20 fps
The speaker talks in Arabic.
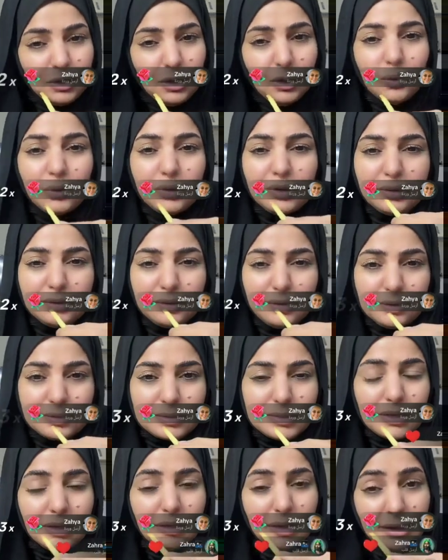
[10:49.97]
راعوا
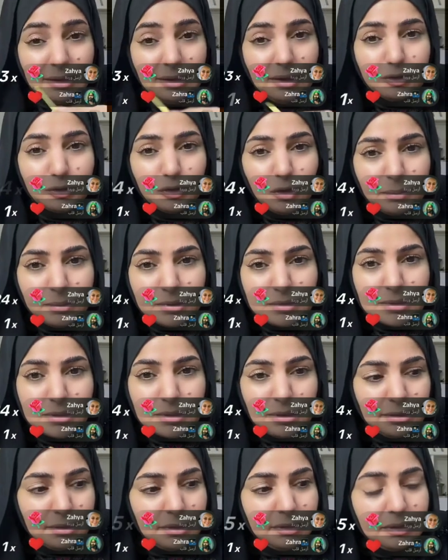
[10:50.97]
للناس خلى عندكم
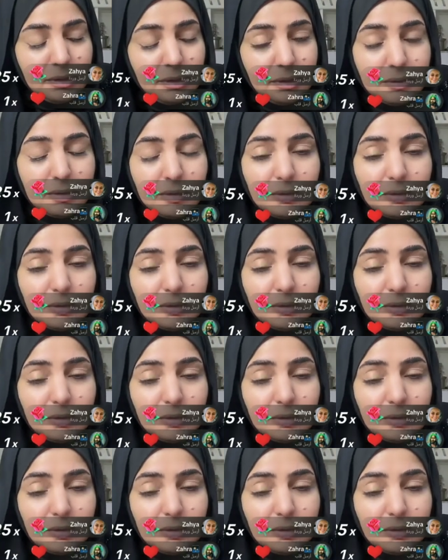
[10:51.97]
إنسانية